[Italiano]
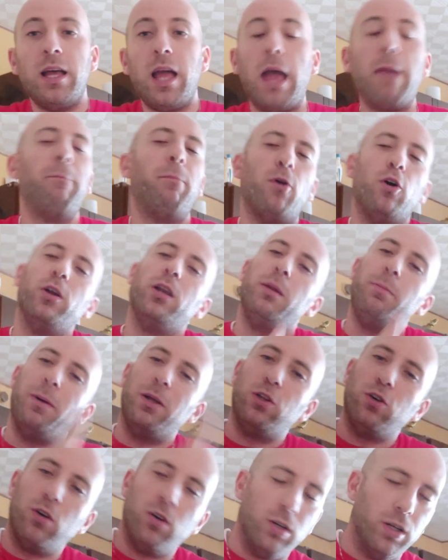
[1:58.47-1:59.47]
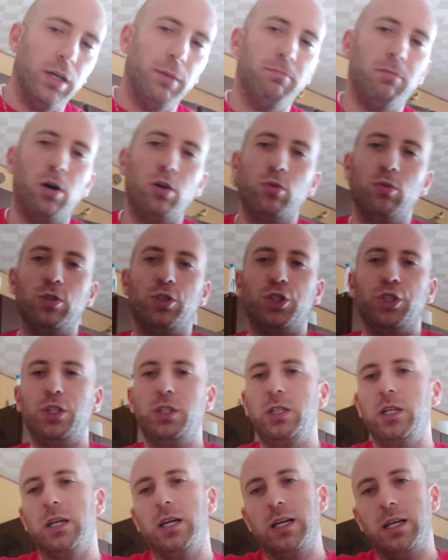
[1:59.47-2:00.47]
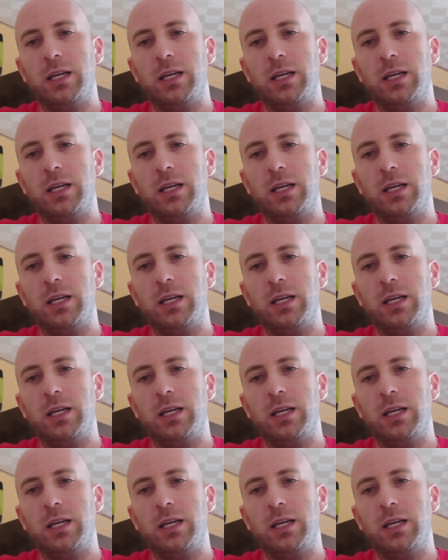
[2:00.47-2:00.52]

E poi, ripeto, eh, Bonucci eh,